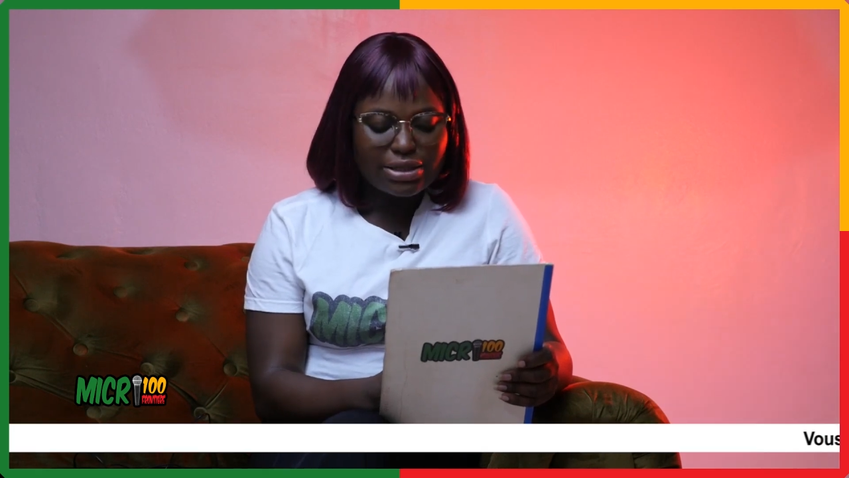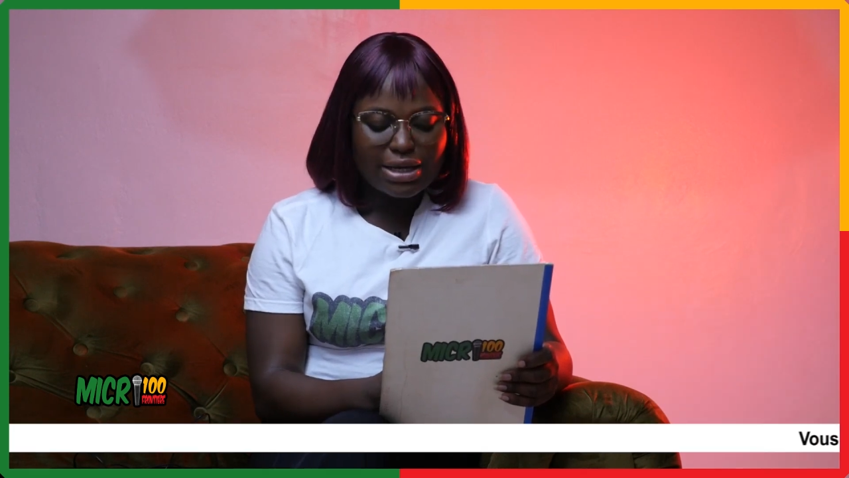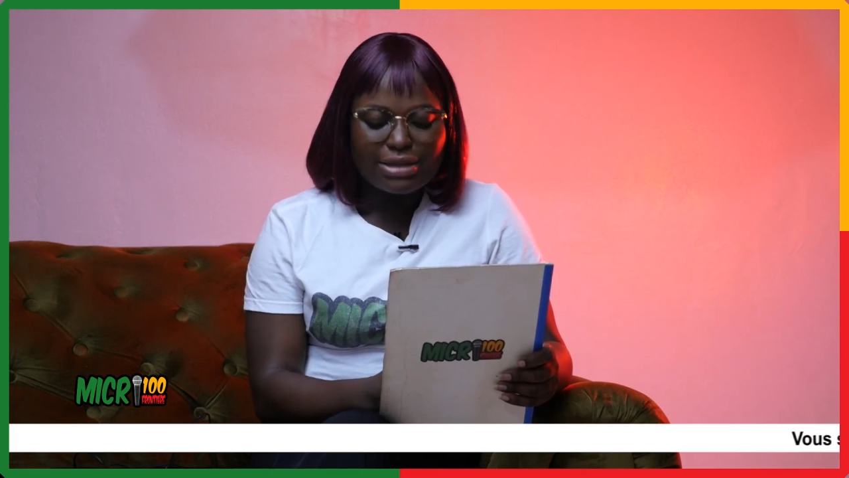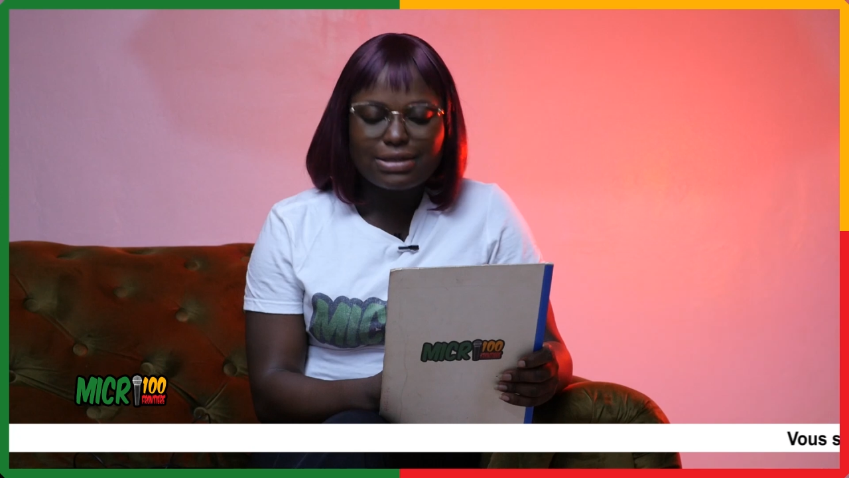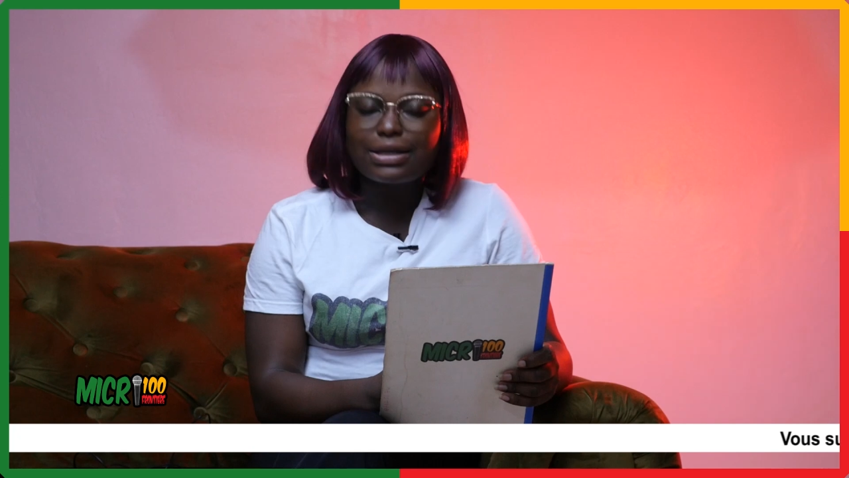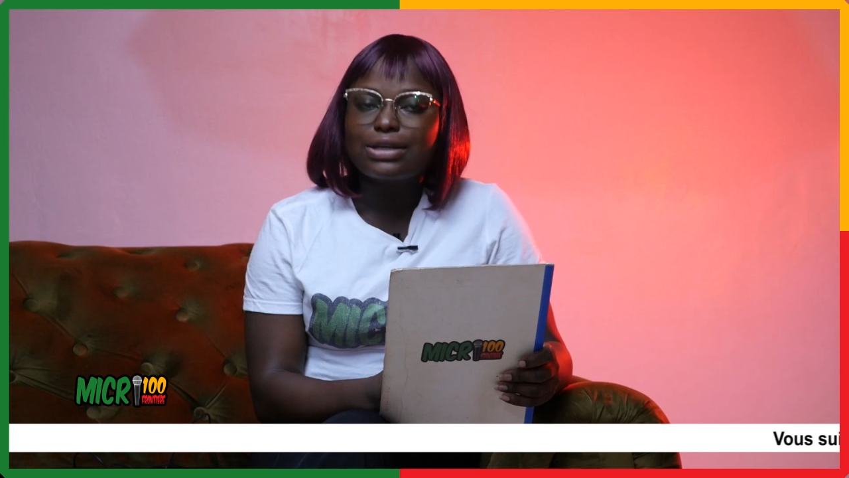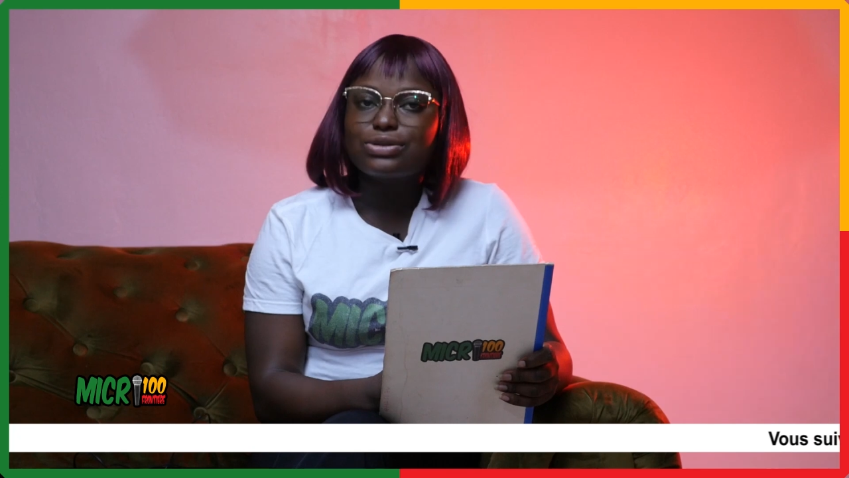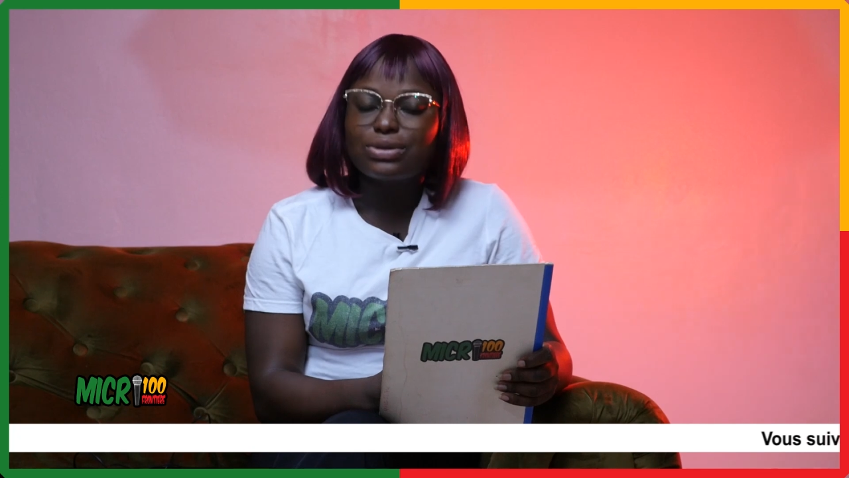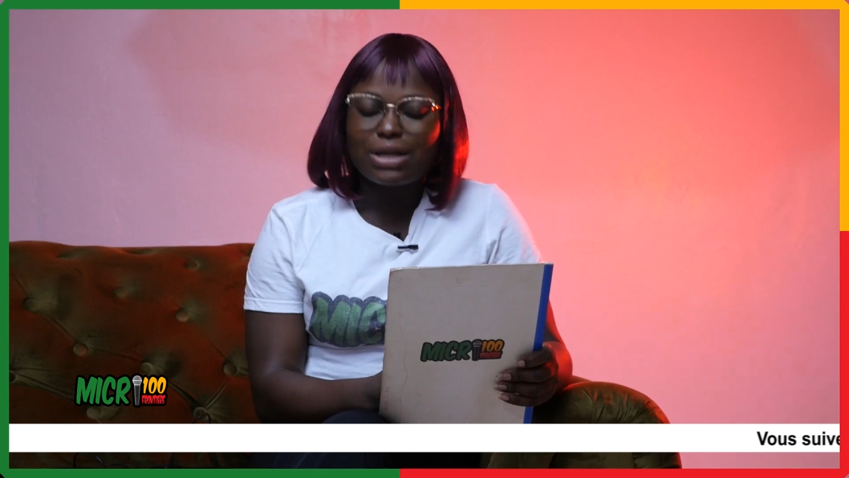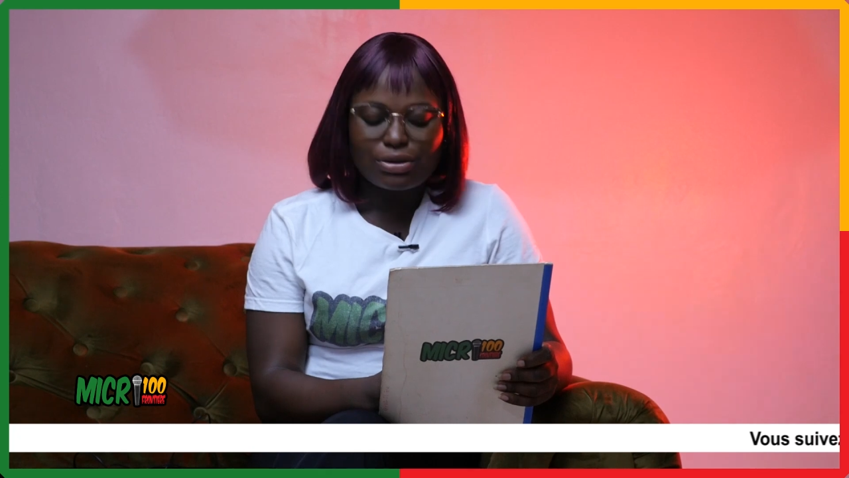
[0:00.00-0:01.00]
j'ai attiré
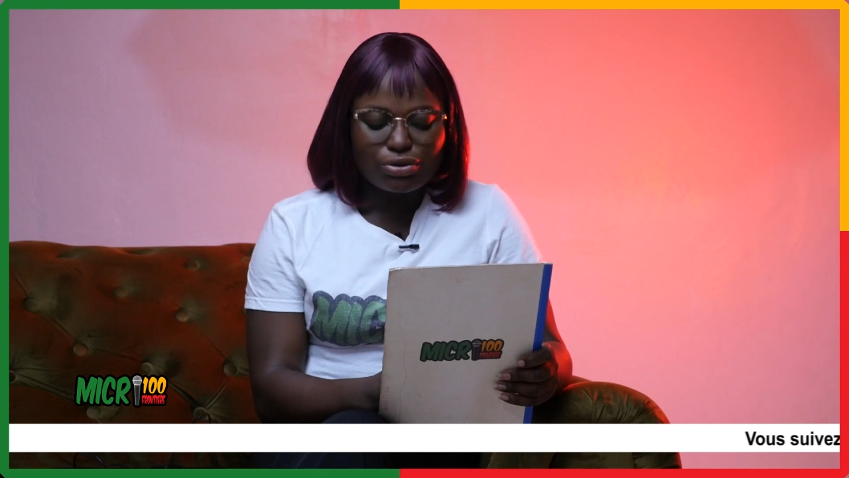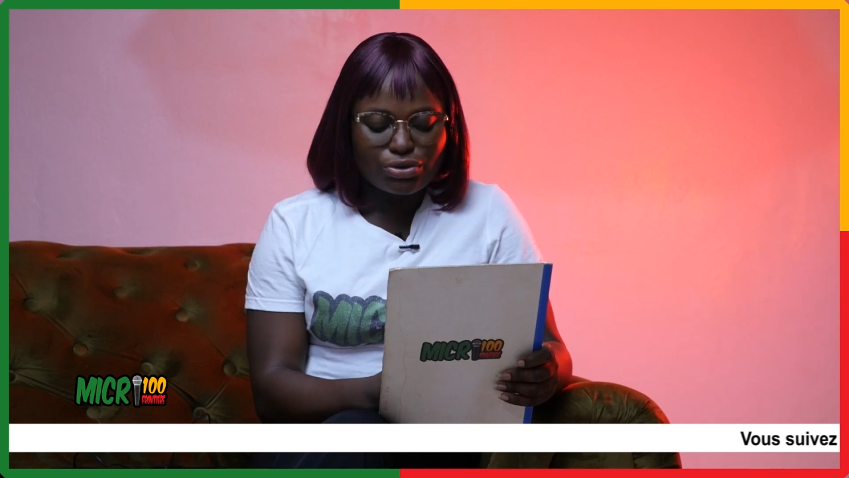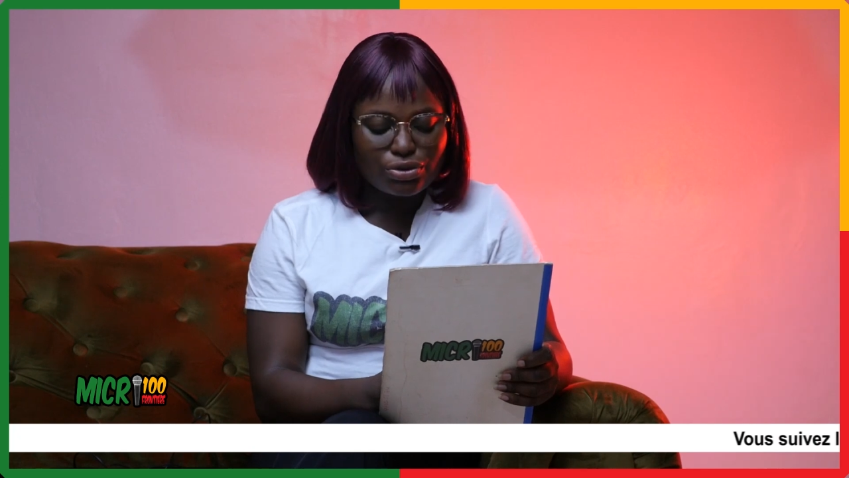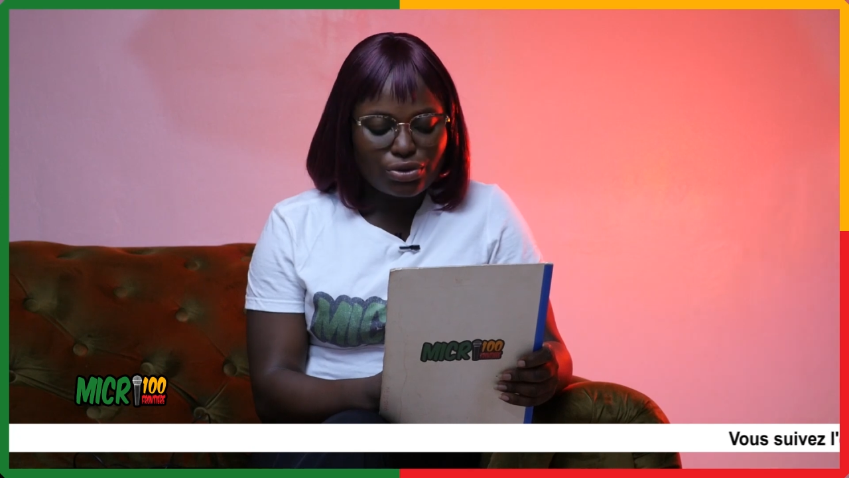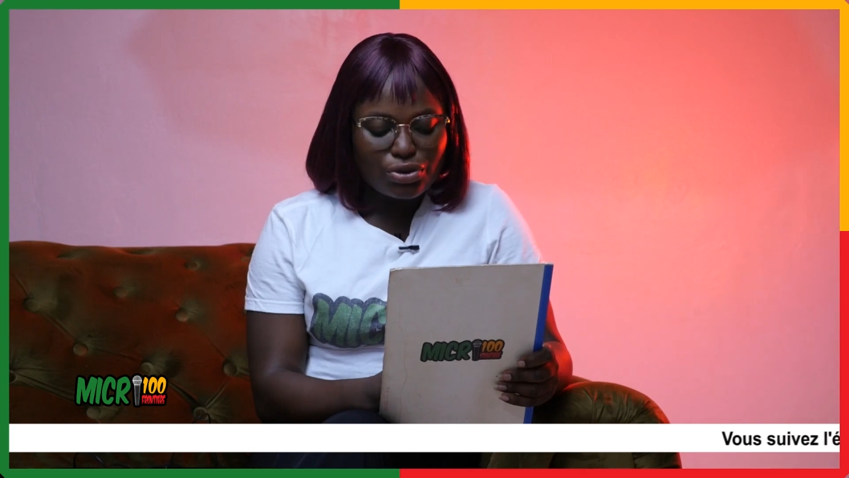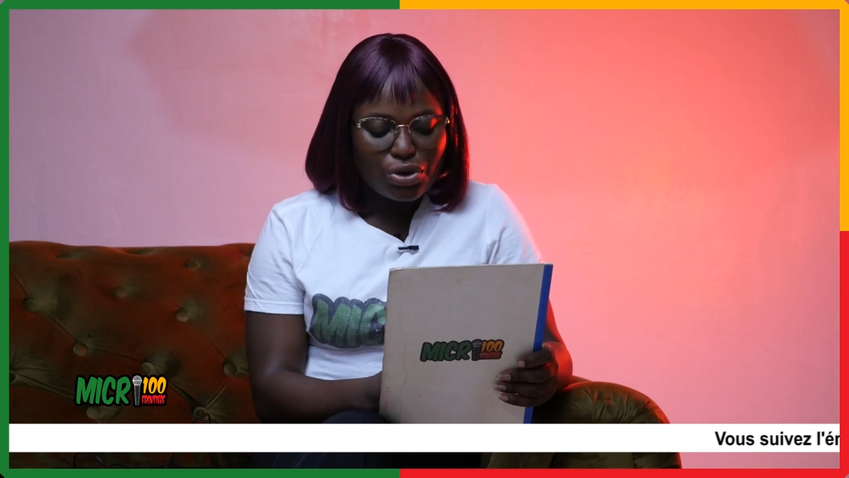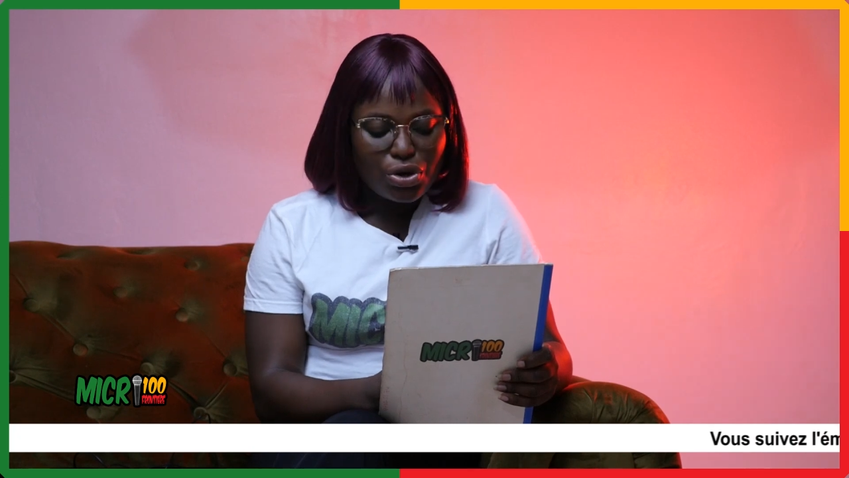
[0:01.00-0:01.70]
son attention